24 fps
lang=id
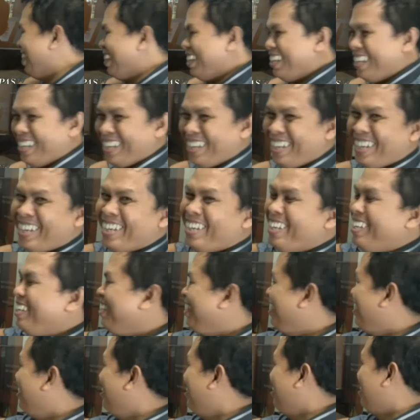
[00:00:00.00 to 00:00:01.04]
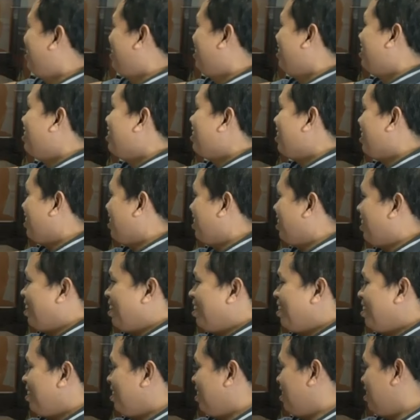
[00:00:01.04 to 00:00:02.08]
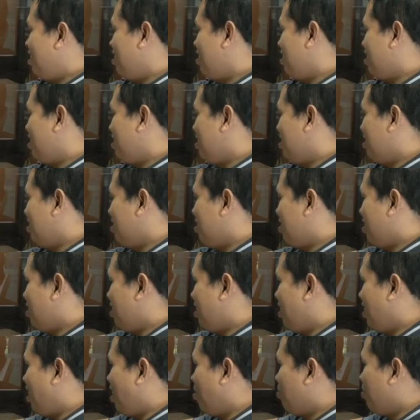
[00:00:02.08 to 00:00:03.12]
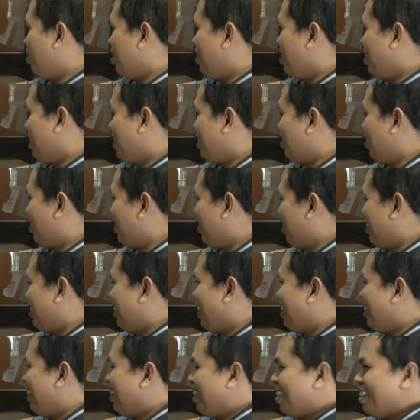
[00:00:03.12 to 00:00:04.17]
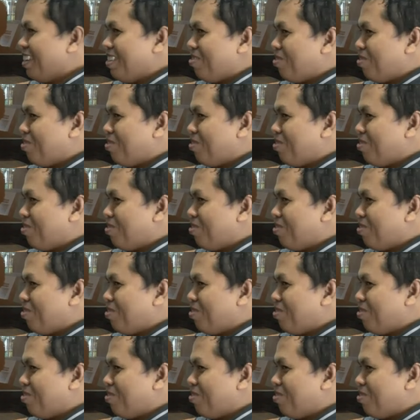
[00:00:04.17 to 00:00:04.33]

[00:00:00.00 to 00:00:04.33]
di setiap kabupaten kota di wilayah Karsidenan Pekalongan, sudah terbentuk lembaga yang secara